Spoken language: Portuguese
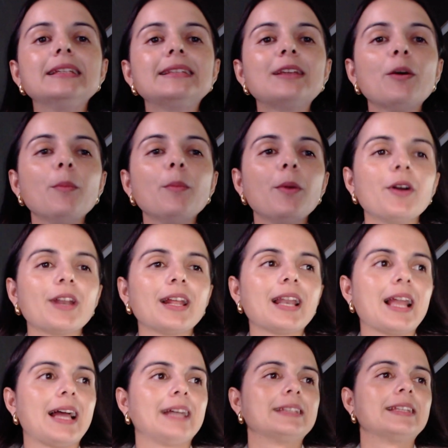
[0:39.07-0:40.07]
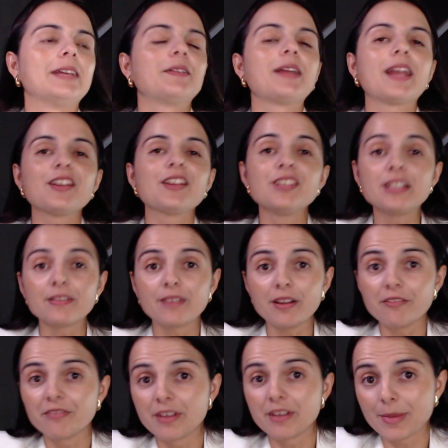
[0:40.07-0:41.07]
Então, bora lá, né? O que, a gente
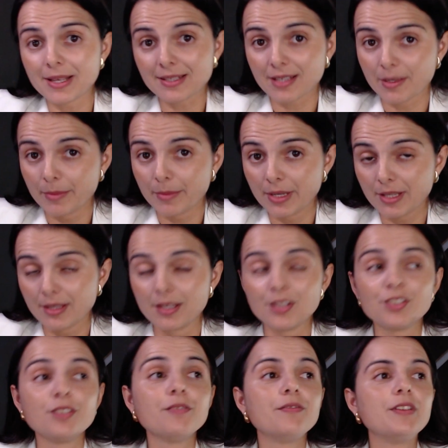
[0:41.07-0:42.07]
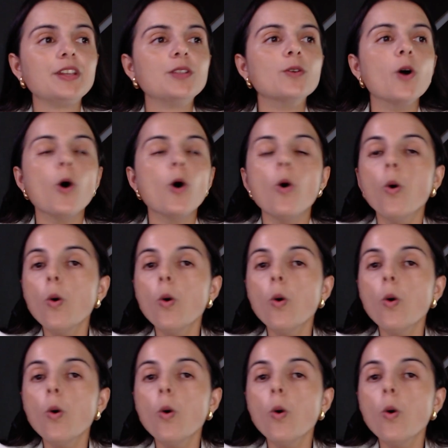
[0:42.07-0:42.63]
vai ver basicamente neste vídeo?